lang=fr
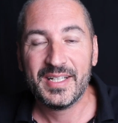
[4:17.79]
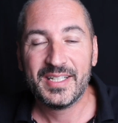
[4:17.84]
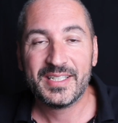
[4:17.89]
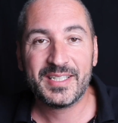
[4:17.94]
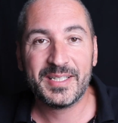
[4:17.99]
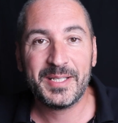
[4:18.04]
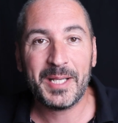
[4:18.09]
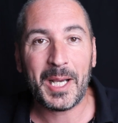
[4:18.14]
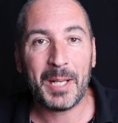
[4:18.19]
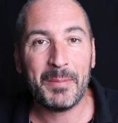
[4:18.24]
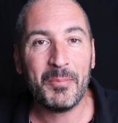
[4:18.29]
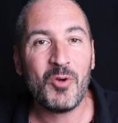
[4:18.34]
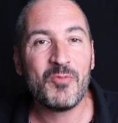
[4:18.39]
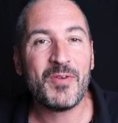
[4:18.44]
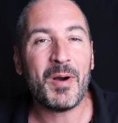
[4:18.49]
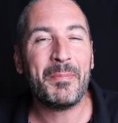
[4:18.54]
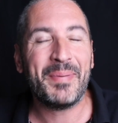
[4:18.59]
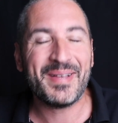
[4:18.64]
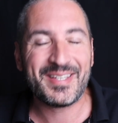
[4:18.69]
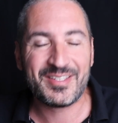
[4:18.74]
Généralement, on
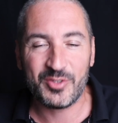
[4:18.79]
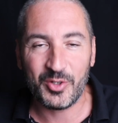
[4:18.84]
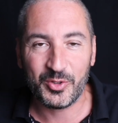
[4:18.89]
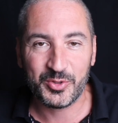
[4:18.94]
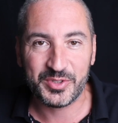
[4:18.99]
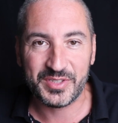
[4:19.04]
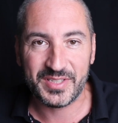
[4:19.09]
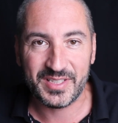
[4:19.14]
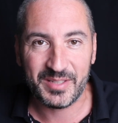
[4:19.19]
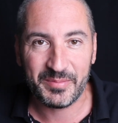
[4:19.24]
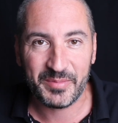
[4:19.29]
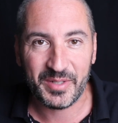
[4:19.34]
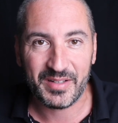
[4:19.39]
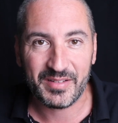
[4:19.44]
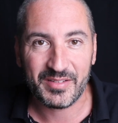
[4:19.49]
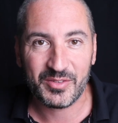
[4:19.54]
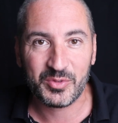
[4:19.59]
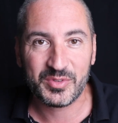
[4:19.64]
va pas seul au cinéma.